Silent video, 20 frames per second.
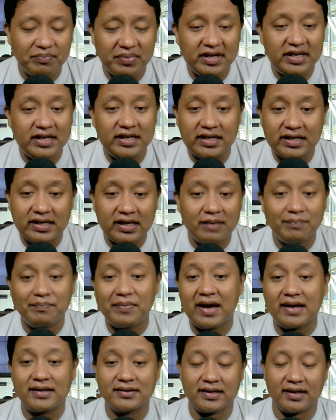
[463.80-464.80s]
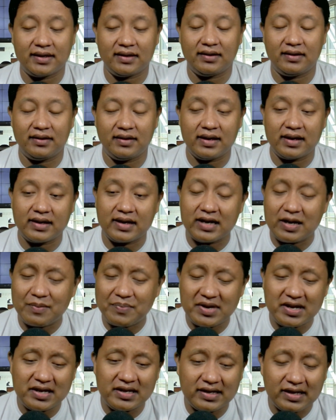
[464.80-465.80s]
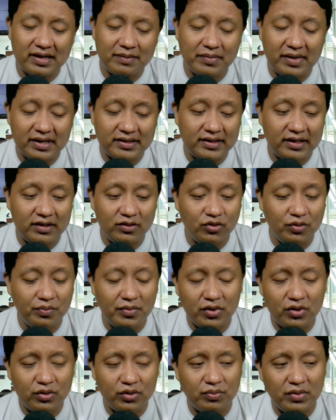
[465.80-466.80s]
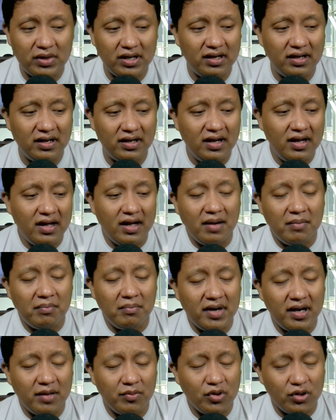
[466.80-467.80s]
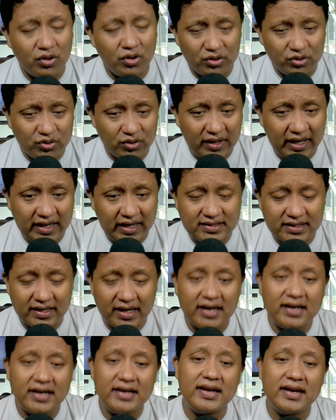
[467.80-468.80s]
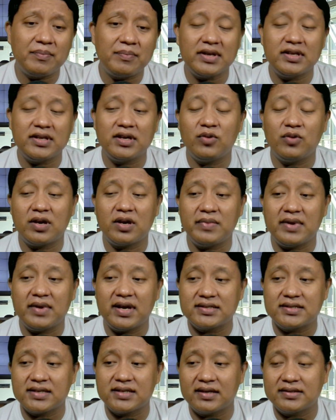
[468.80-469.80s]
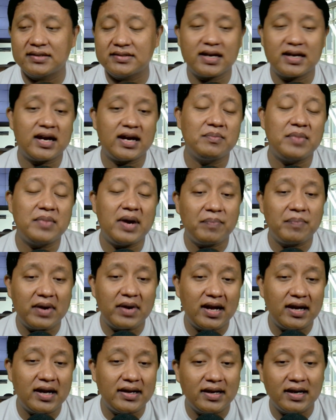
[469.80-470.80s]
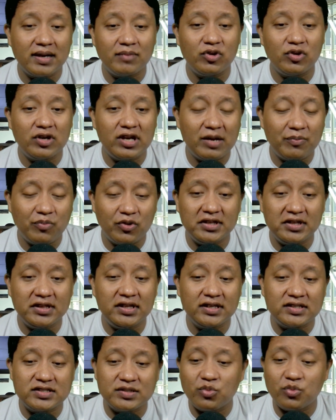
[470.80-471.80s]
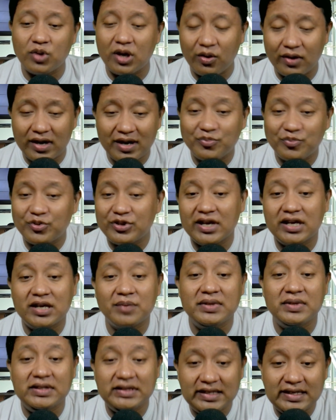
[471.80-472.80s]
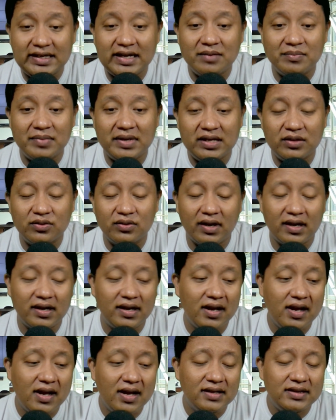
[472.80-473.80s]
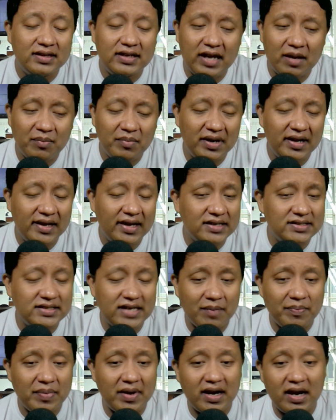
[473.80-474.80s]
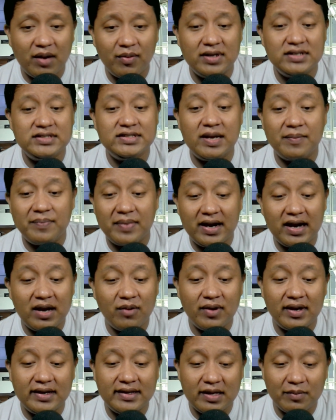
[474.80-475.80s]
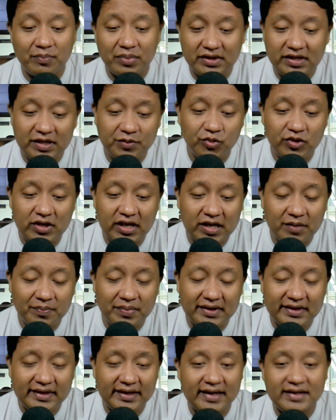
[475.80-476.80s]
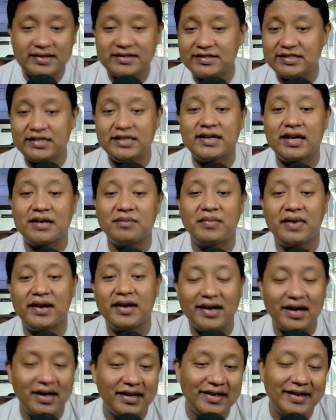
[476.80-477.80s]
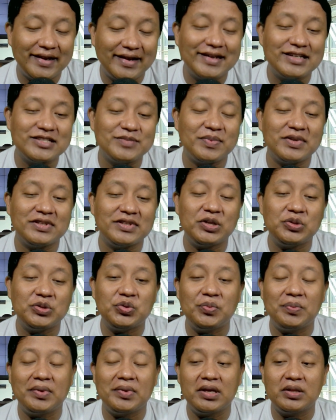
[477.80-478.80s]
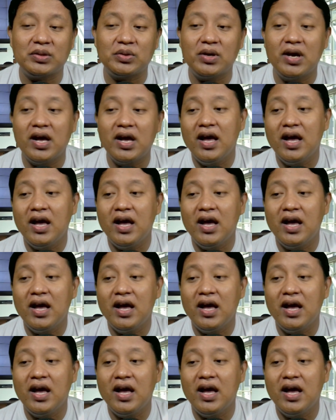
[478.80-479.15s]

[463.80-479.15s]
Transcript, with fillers: pendidikan partai ya karena pendidikan partai itu menguntungkan sekali dampaknya luar biasa jangan baperlah dalam dunia politik semua orang punya kepentingan begitu kan tidak melihat siapa kawan siapa lawan yang penting punya kepentingan sikat mereka kira-kira seperti itu begitu